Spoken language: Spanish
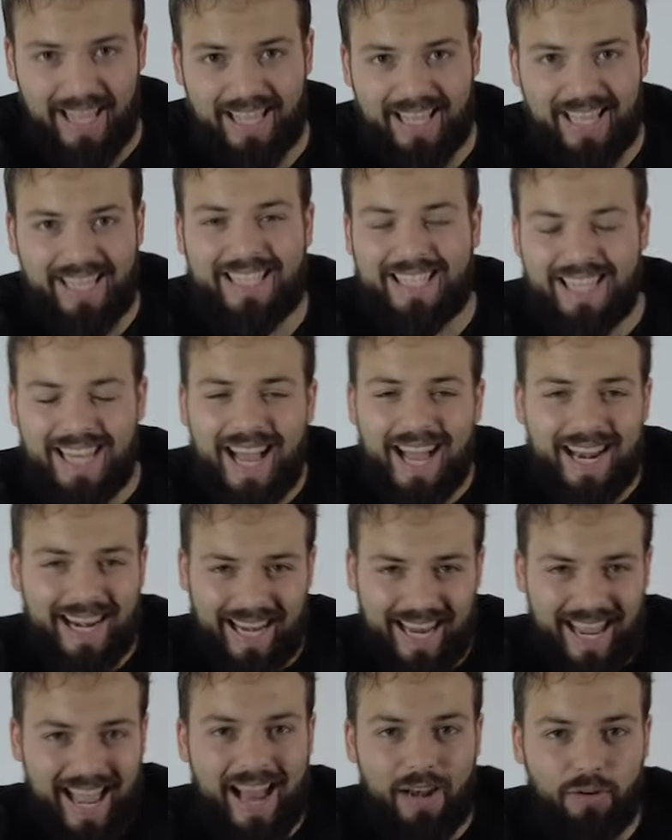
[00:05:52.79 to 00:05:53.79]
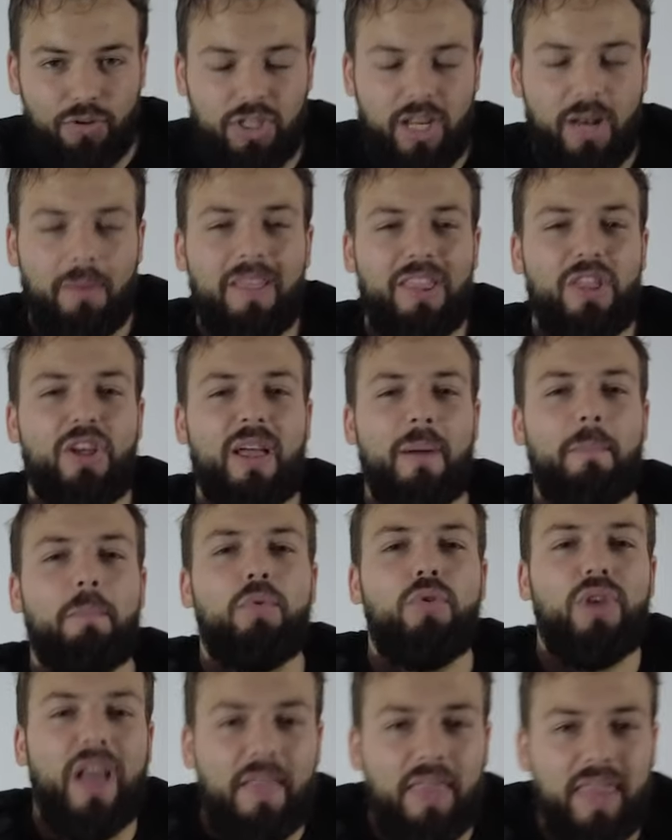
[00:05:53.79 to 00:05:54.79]
que sea real, un servicio de
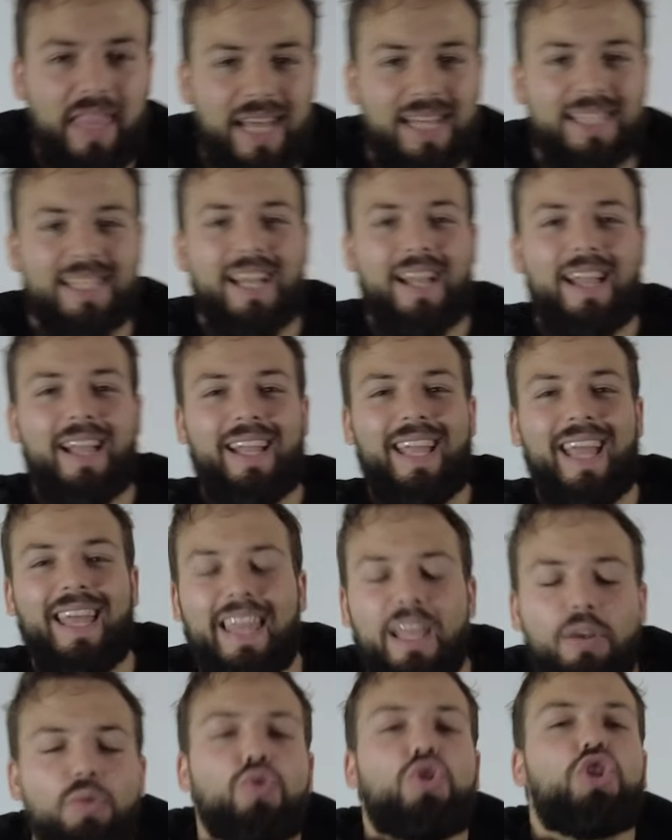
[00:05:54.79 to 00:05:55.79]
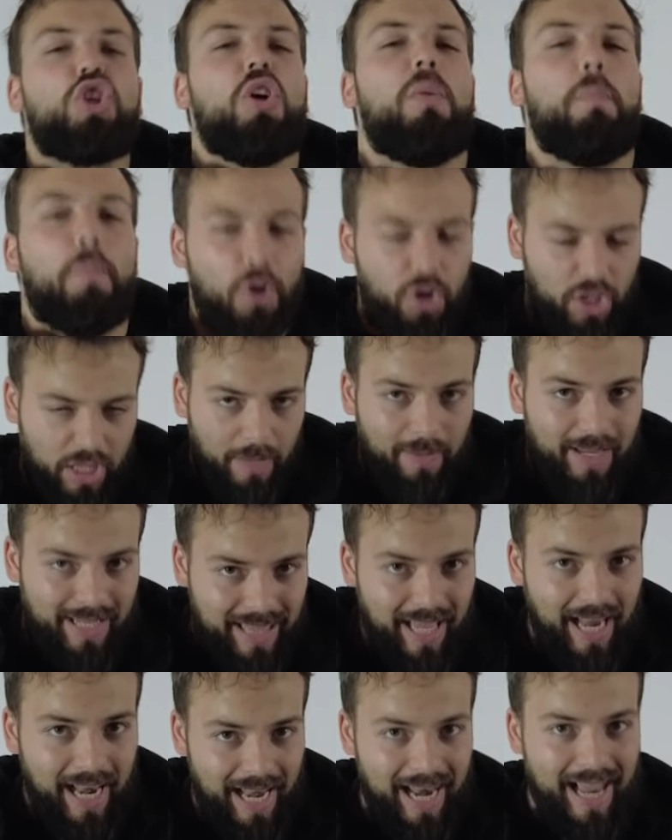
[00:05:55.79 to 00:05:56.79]
ambulancias que den un soporte
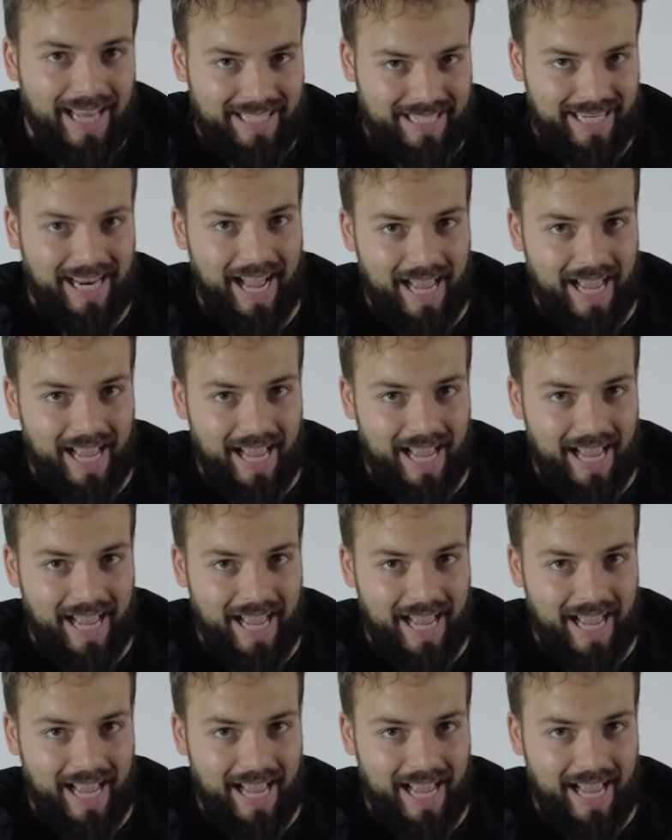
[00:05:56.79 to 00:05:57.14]
vital en las